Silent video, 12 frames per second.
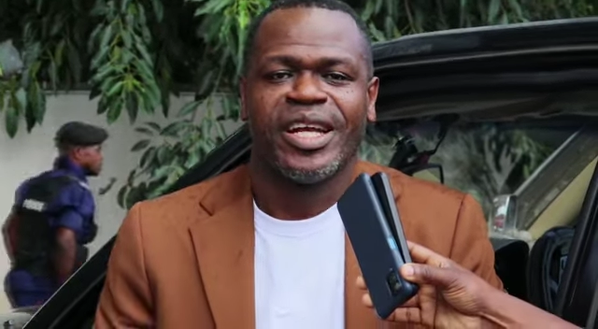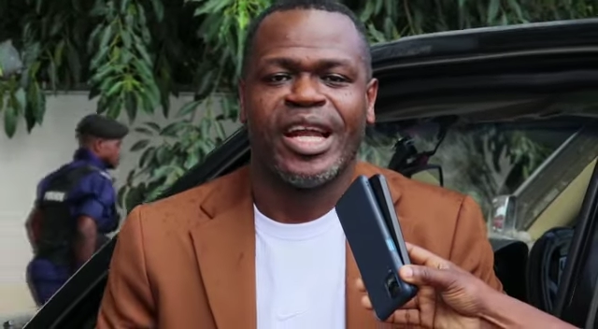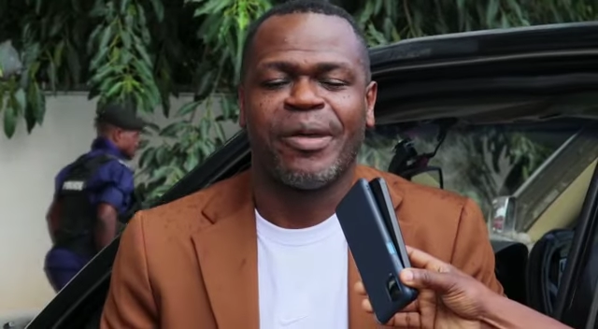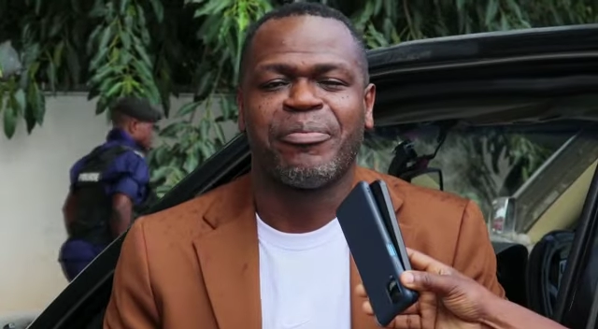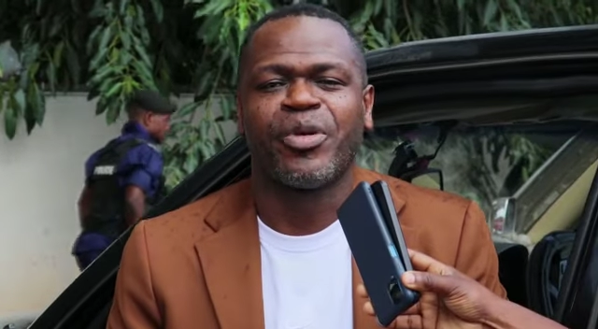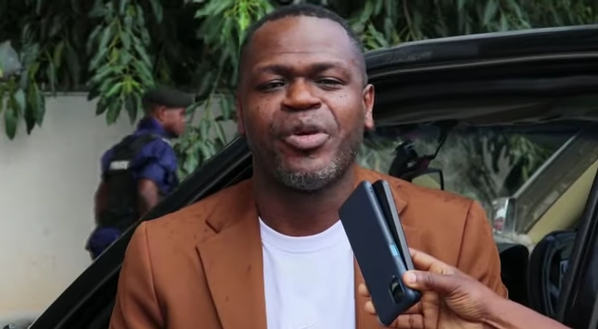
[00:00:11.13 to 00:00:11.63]

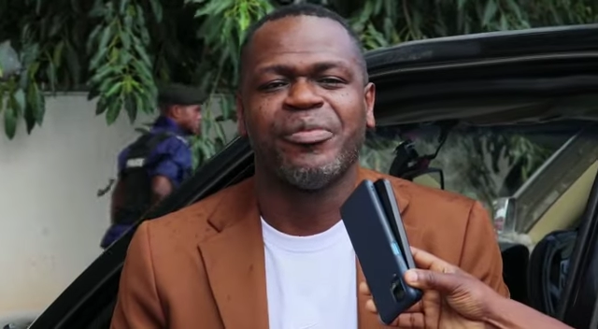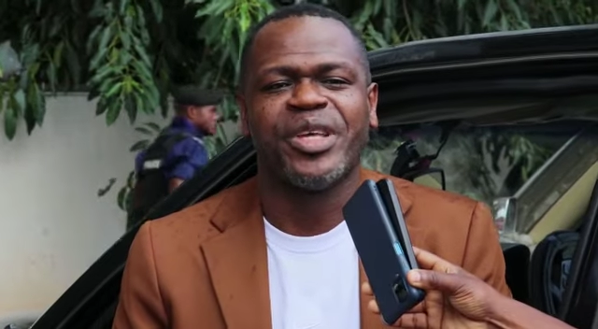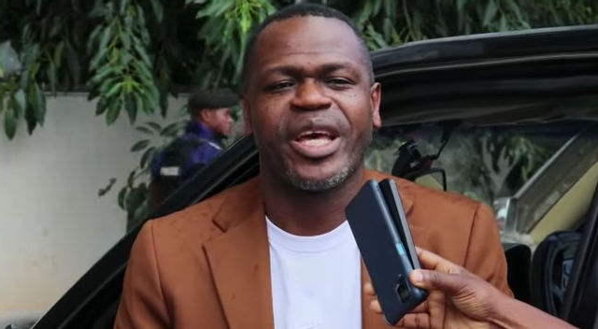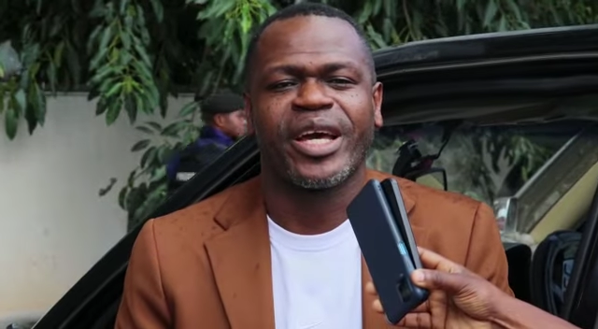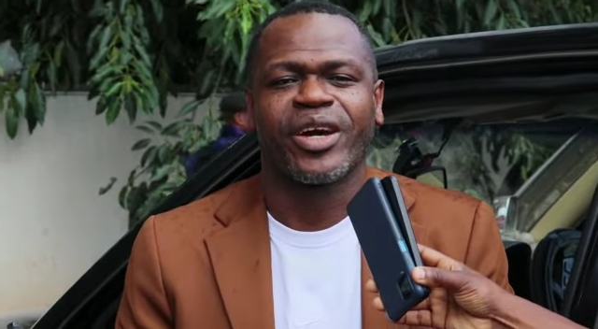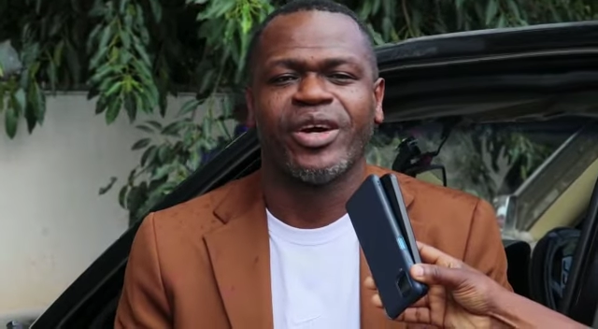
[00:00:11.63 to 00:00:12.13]
La
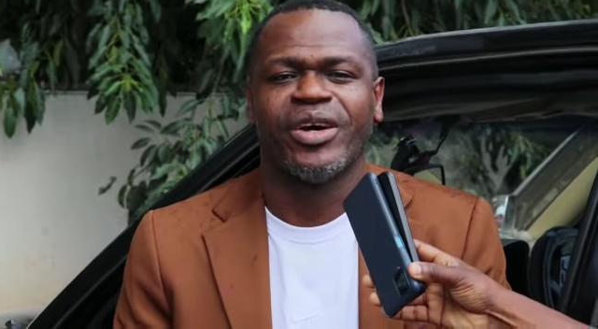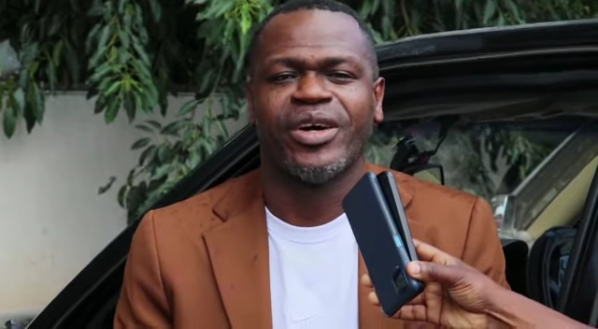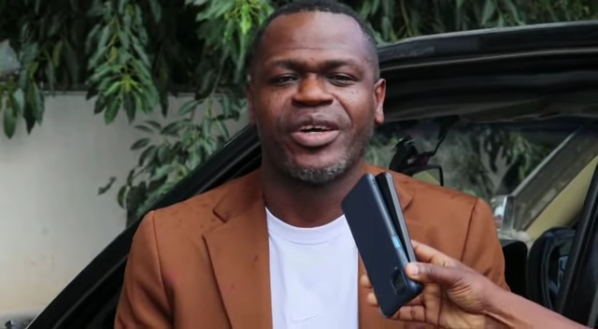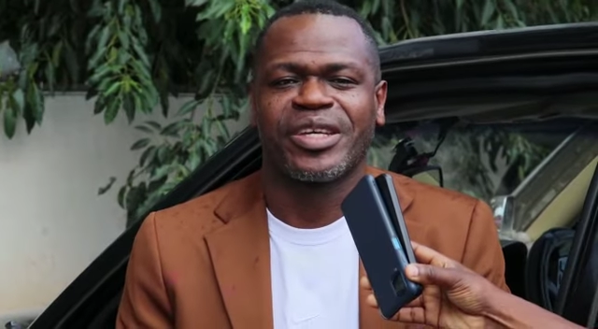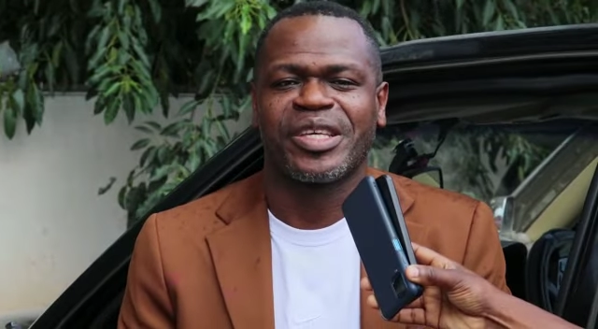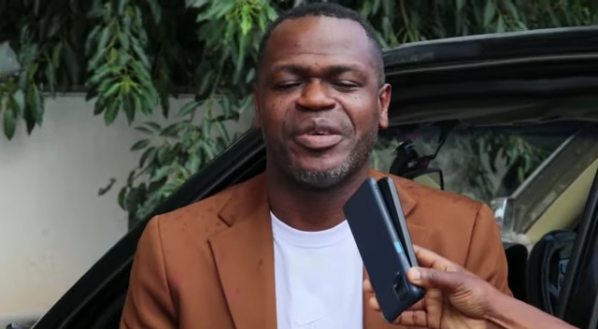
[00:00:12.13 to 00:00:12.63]
première
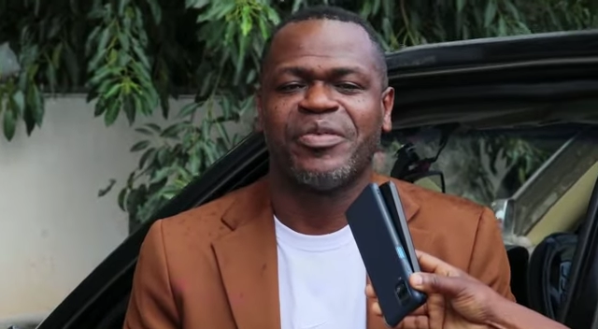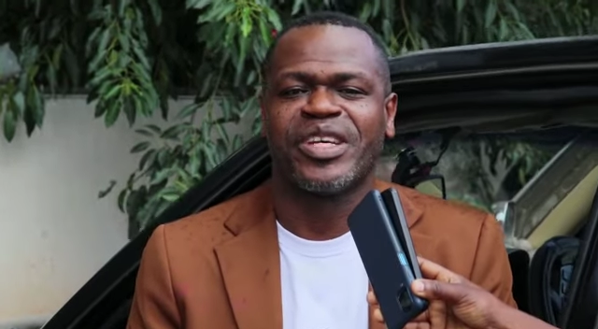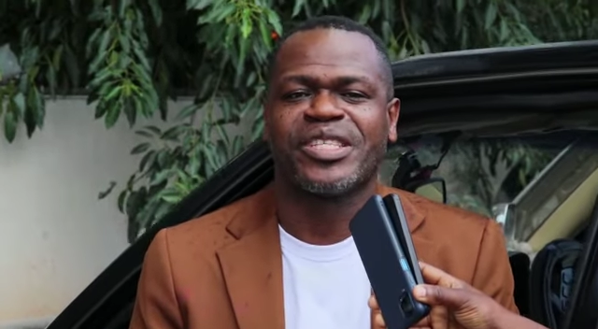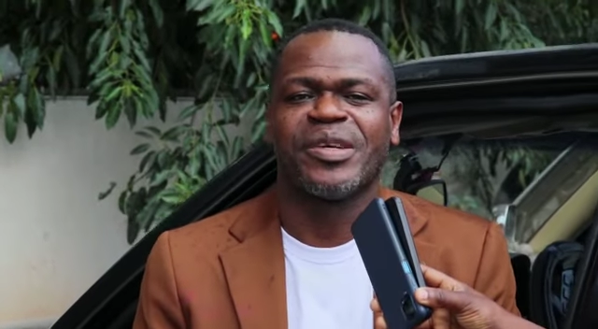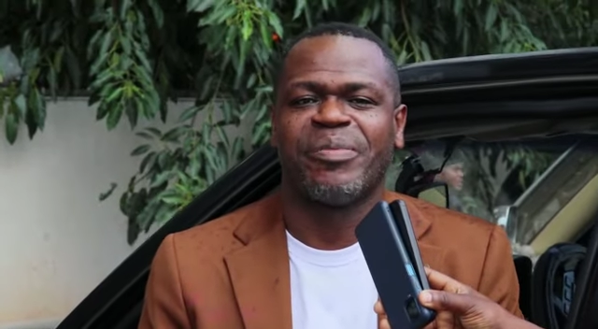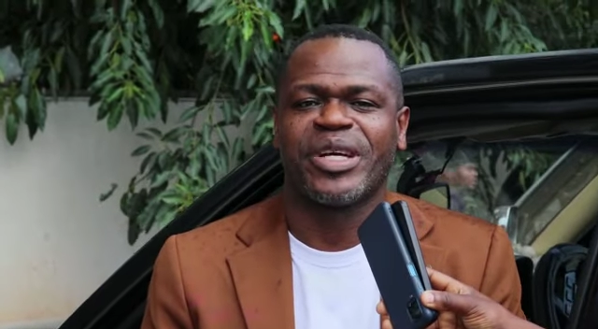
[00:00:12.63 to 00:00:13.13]
euh, qui
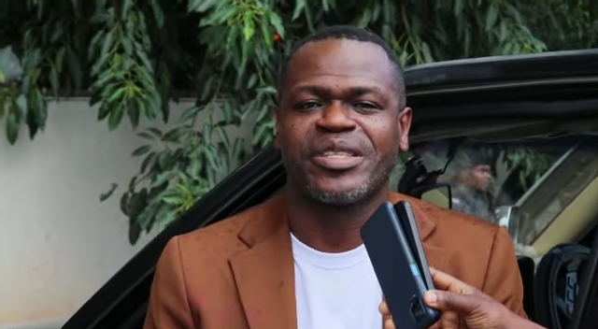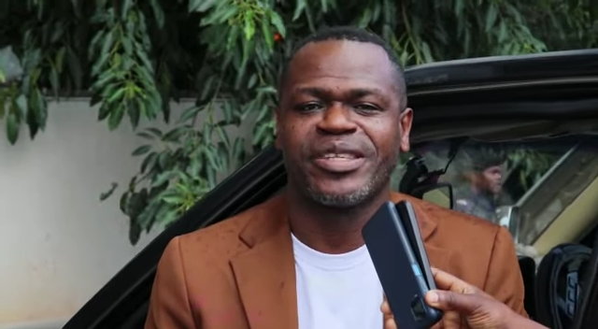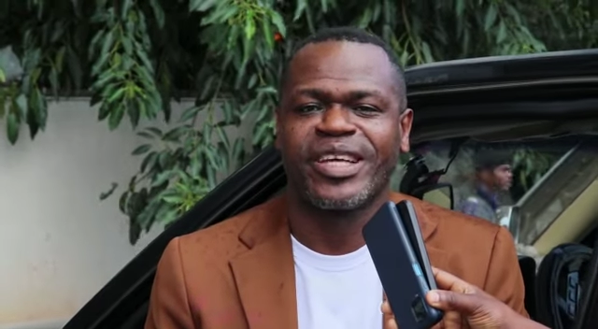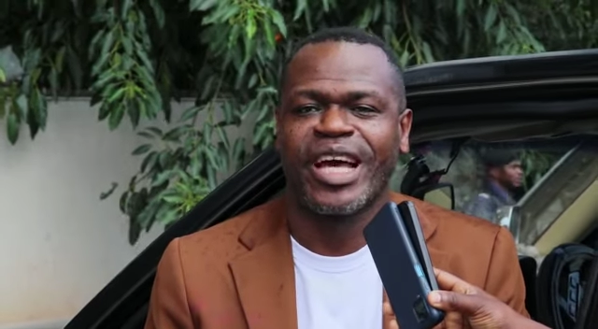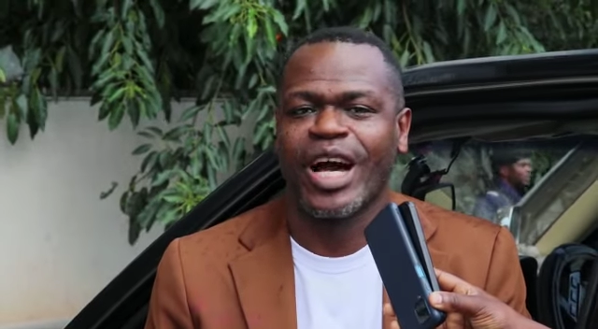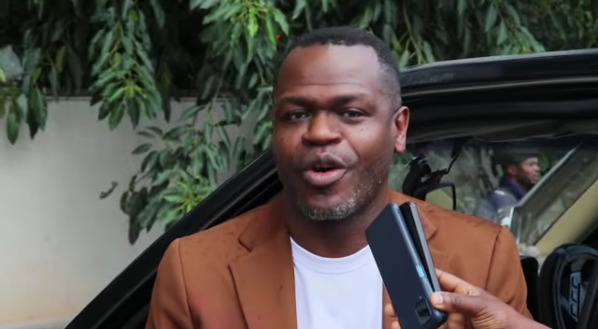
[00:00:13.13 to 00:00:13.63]
va se
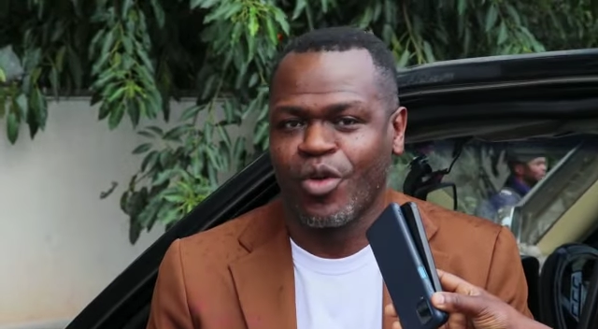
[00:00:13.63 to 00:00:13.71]
passer à